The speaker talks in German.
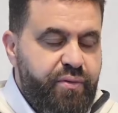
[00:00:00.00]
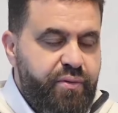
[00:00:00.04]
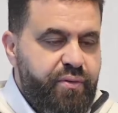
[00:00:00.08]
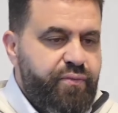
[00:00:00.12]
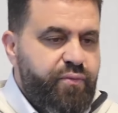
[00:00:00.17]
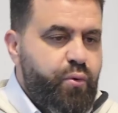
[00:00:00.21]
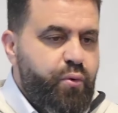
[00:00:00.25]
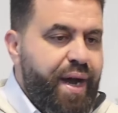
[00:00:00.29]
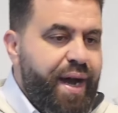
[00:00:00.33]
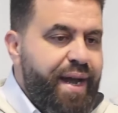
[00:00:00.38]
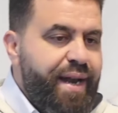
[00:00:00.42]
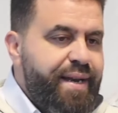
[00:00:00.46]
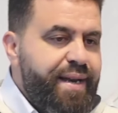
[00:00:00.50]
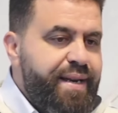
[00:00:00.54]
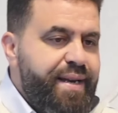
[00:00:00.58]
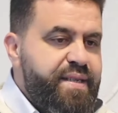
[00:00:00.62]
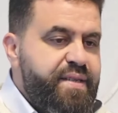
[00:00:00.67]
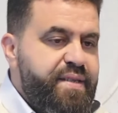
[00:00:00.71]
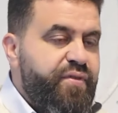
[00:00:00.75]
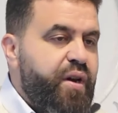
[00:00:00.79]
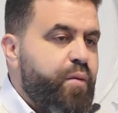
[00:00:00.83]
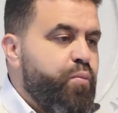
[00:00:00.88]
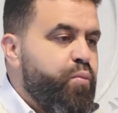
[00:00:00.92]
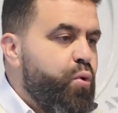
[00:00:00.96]
wo alles
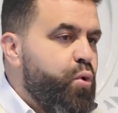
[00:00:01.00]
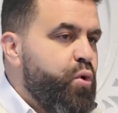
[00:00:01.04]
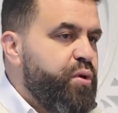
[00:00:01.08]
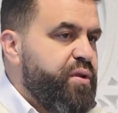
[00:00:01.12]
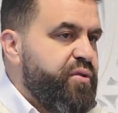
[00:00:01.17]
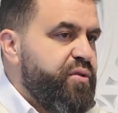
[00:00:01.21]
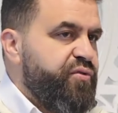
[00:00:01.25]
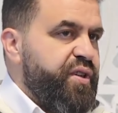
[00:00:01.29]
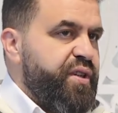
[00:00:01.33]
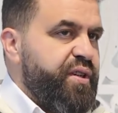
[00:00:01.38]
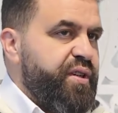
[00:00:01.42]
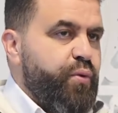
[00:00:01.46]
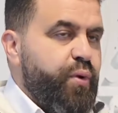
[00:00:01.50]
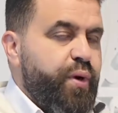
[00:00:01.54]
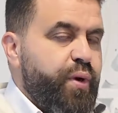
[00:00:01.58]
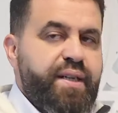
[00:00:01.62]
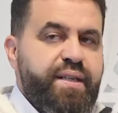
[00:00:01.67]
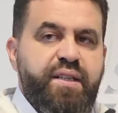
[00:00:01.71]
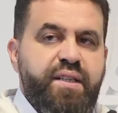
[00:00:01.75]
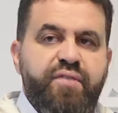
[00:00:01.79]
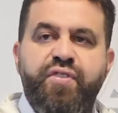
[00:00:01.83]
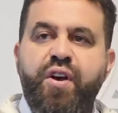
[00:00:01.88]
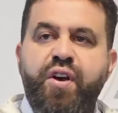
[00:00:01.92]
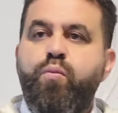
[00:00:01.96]
verboten wird, wo er
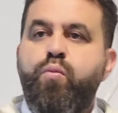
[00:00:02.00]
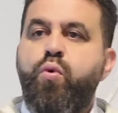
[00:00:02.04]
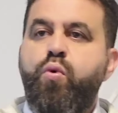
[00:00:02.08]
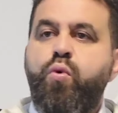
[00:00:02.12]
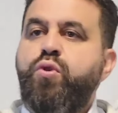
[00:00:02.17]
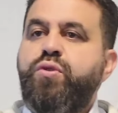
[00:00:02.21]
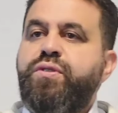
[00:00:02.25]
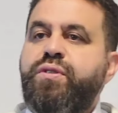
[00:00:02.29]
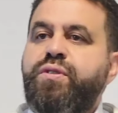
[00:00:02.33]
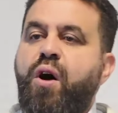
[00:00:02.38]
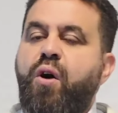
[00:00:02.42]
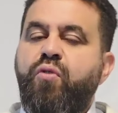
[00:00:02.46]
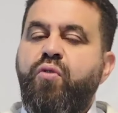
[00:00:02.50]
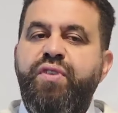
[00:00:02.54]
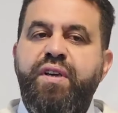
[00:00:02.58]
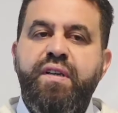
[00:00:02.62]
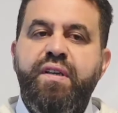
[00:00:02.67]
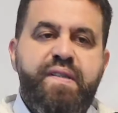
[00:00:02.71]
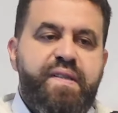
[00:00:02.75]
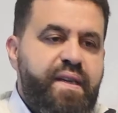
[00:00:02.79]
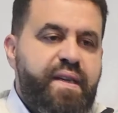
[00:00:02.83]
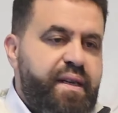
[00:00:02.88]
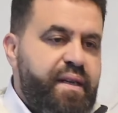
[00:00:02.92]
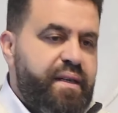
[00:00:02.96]
die Verbote
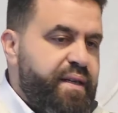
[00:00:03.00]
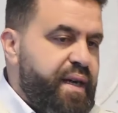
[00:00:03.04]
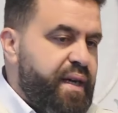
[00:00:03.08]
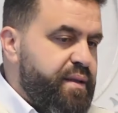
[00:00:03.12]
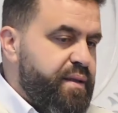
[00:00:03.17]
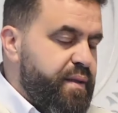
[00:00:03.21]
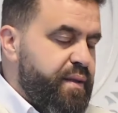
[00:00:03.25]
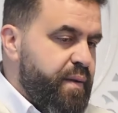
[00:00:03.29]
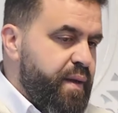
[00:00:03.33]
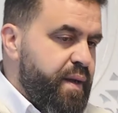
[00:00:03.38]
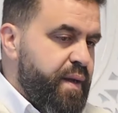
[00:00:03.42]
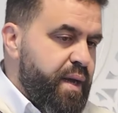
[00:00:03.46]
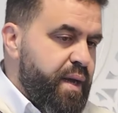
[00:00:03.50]
aufgezählt hat.